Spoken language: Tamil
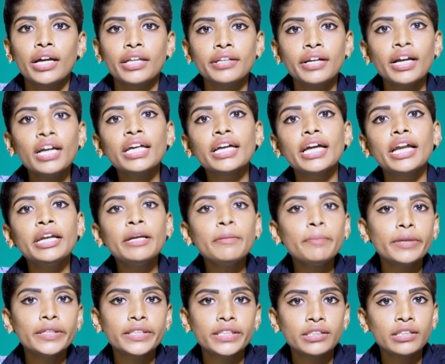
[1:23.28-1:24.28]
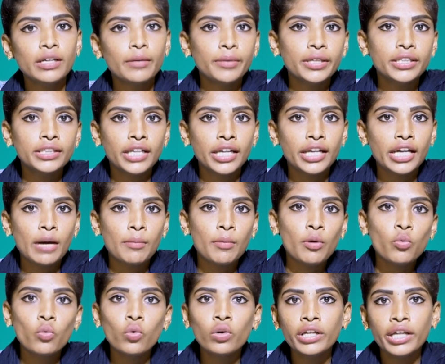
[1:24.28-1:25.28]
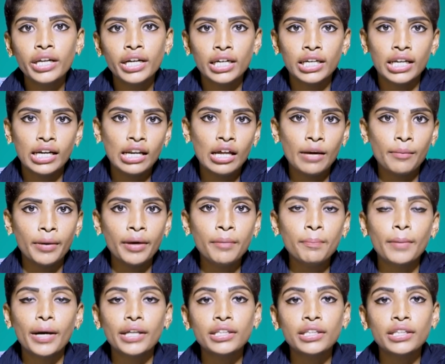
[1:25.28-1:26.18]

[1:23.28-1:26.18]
இதனால என்ன பண்றது அப்படின்னு தெரியாம ஊழியர்கள் எல்லாமே